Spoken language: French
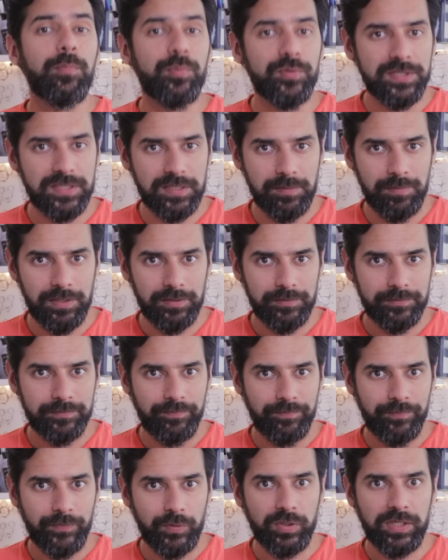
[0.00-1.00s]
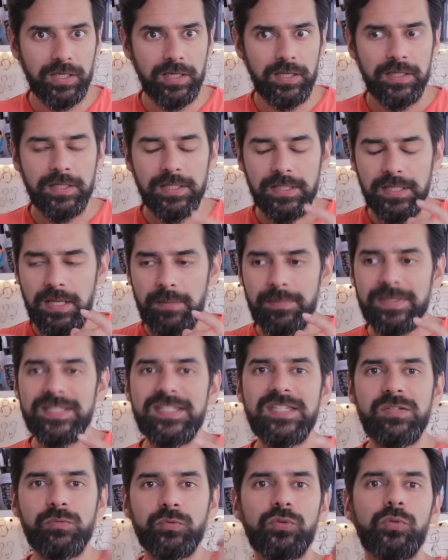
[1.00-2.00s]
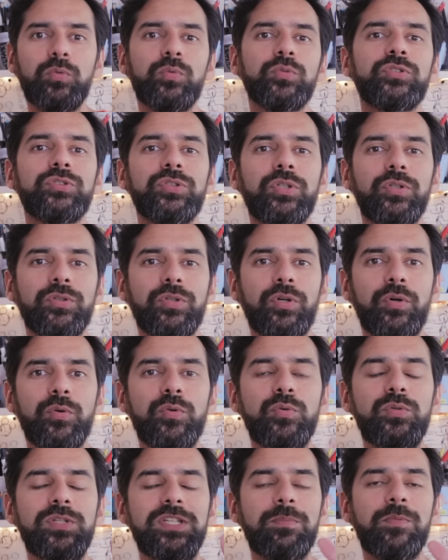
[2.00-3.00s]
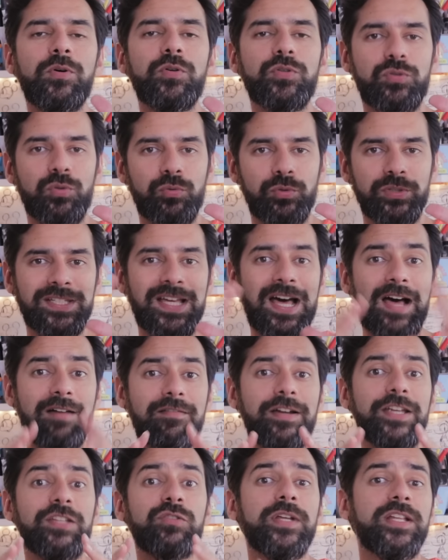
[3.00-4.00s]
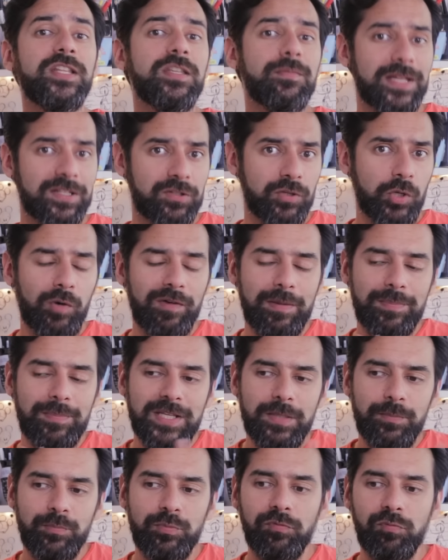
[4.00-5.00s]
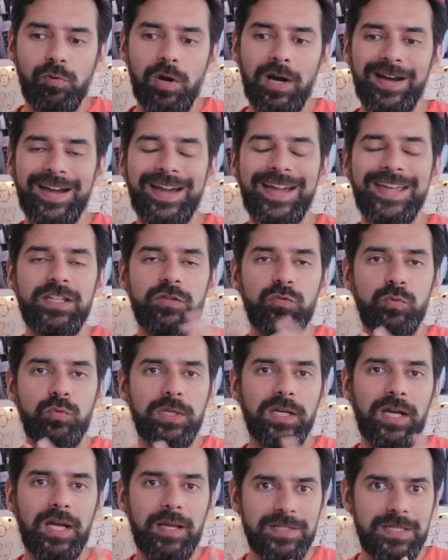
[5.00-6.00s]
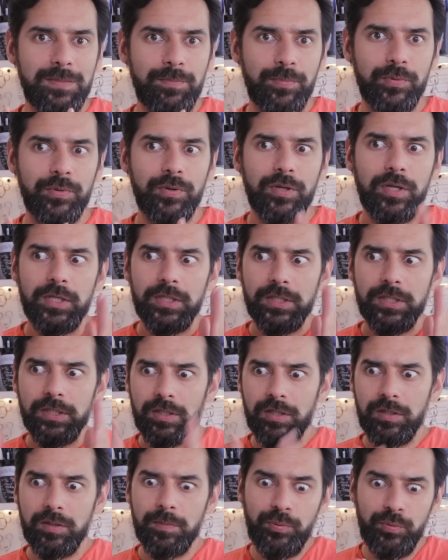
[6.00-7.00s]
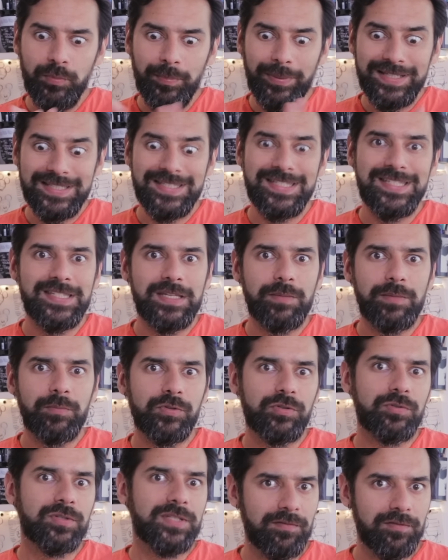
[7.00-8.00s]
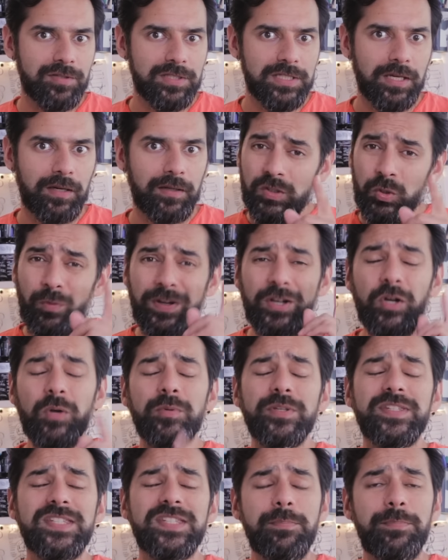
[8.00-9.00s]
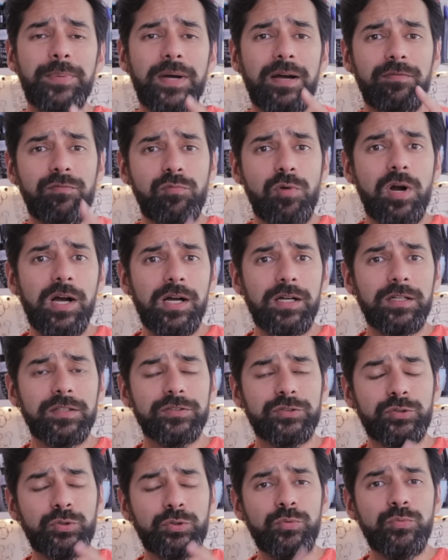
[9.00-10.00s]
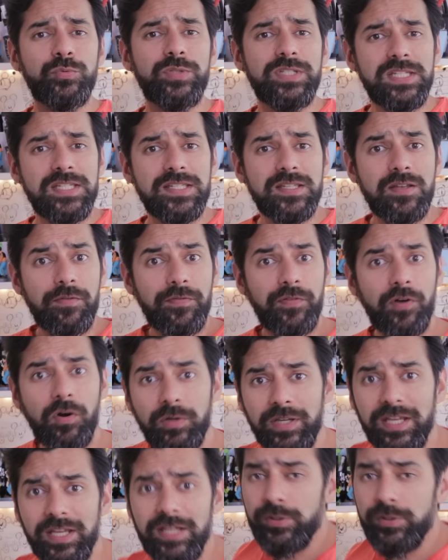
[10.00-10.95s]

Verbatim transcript: possible. Ok, Mais si on se concentre uniquement sur le travail de l'animateur, on va peut-être pouvoir réduire un petit peu euh, plus précisément ce que ça veut dire. On va commencer par voir ce que nous disent Franck et